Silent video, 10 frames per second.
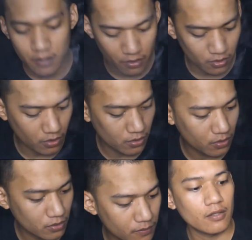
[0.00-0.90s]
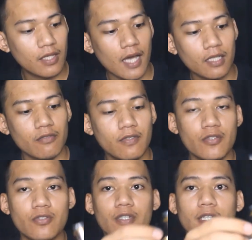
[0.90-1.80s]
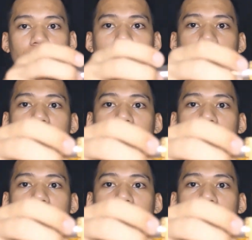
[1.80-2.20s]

So, ayun, lacking feature niya.